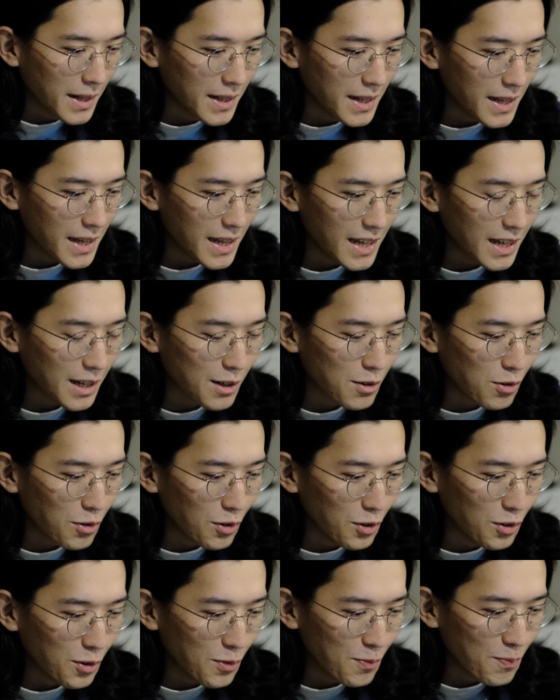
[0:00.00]
で、
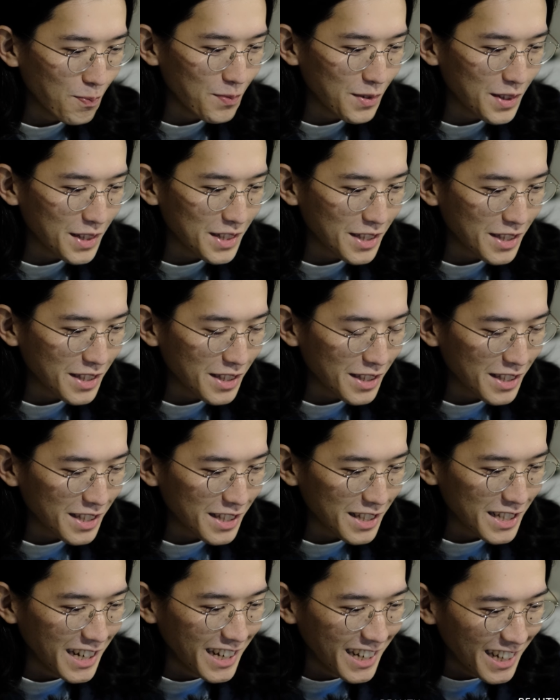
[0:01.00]
こ
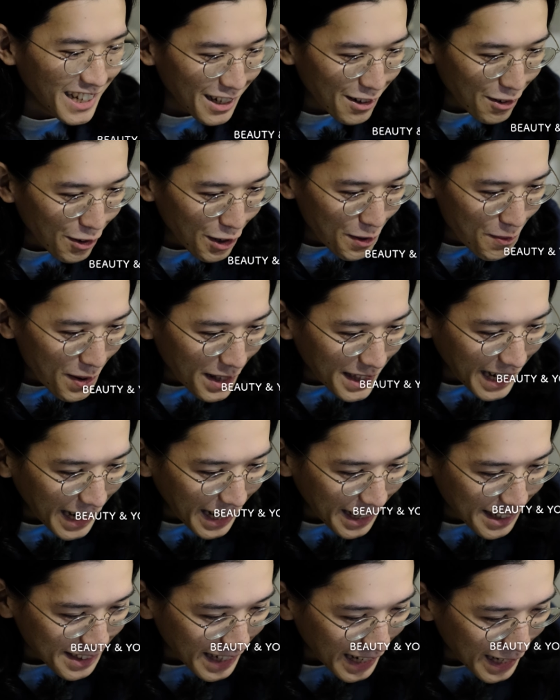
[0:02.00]
れま
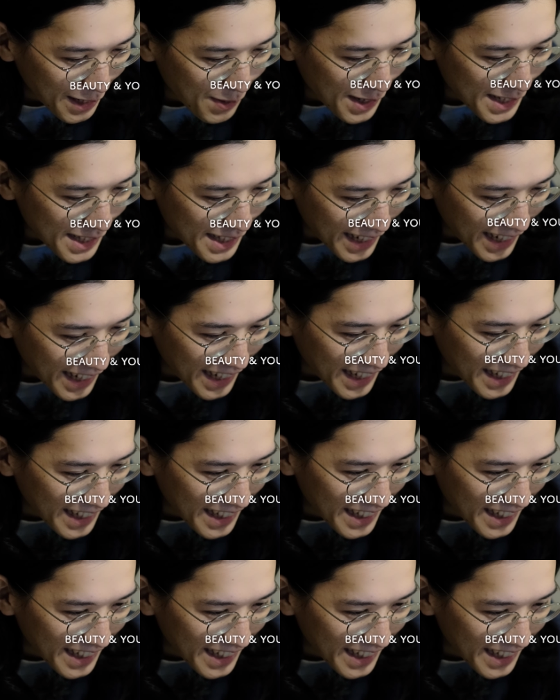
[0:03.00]
だありますね。